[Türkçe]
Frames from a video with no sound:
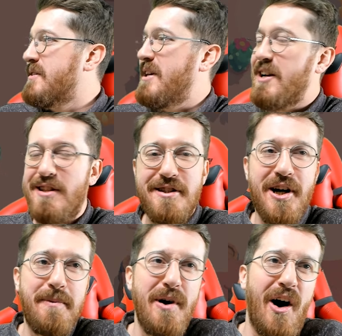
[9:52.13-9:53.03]

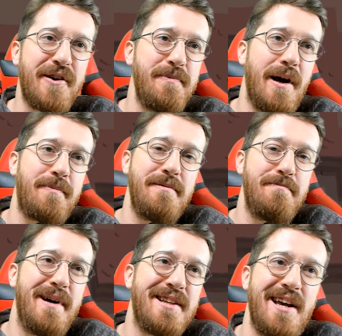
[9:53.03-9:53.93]
Sertaç abi army
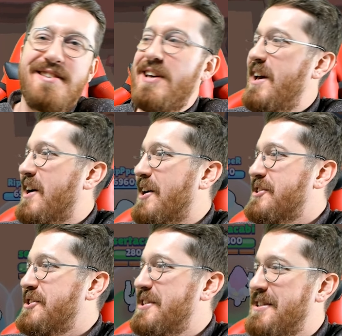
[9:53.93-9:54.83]
yapayım BTS'ye
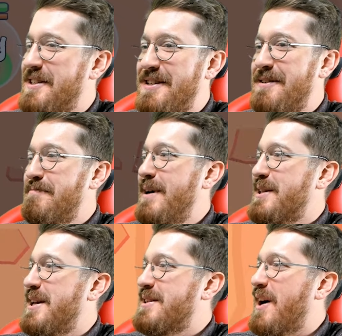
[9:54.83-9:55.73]
karşı.
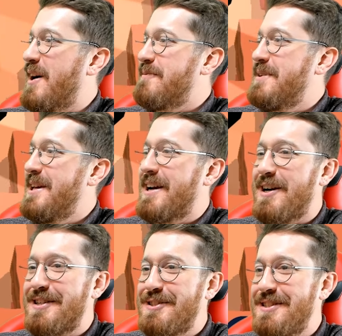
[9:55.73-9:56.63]
BTS army'ye
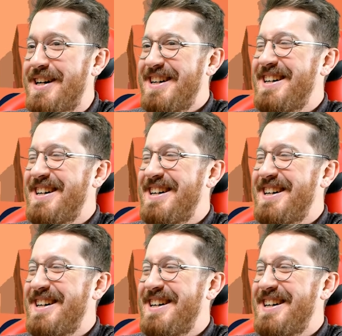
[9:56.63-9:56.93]
karşı.